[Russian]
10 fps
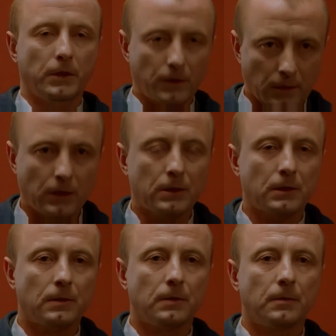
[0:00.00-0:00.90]

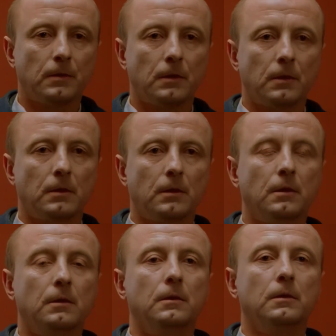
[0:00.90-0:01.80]
Есть.
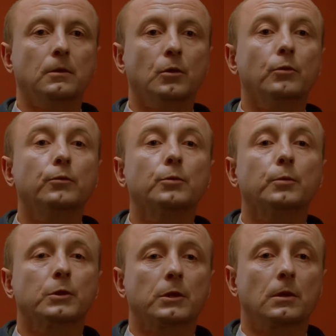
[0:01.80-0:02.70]
Но он в
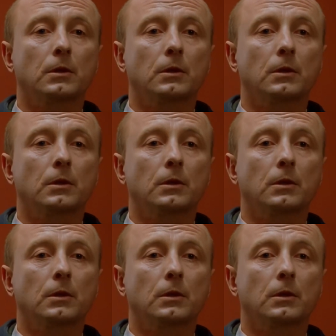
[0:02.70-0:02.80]
отпуске.